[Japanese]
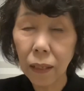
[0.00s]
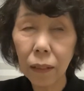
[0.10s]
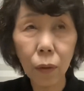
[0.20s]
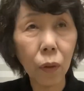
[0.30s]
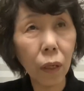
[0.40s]

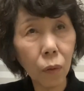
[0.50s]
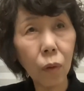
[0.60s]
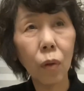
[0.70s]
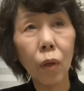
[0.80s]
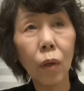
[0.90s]
それ
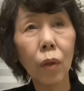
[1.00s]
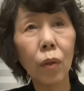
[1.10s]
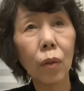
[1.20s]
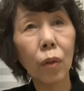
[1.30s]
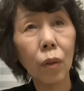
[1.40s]
を
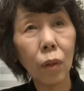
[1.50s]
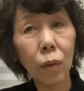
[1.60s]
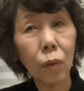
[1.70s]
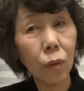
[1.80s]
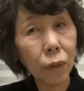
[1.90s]

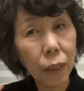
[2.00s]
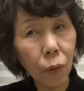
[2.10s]
背